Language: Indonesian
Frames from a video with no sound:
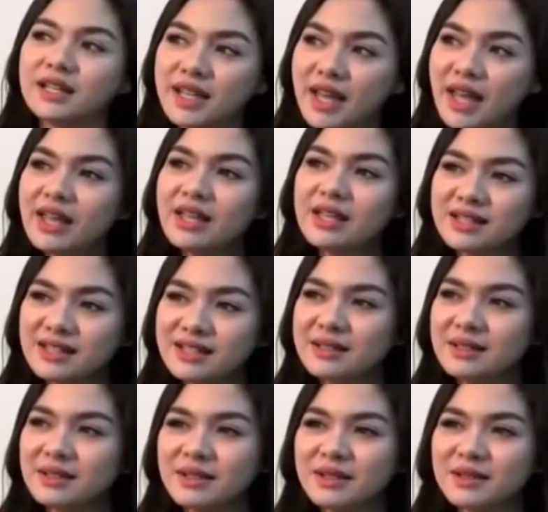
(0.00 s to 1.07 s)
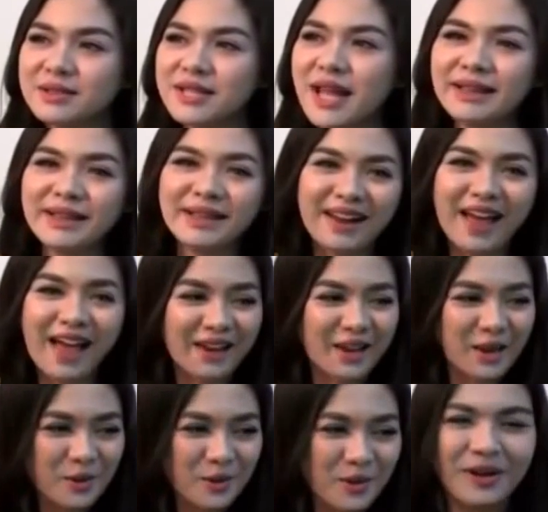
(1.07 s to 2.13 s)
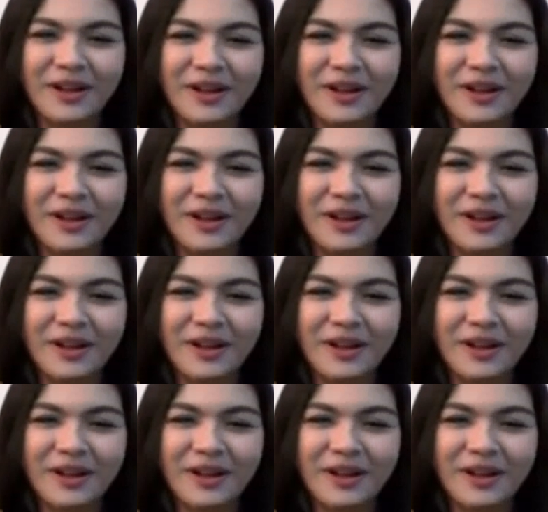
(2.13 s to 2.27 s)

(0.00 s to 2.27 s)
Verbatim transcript: ya cantik lah adekku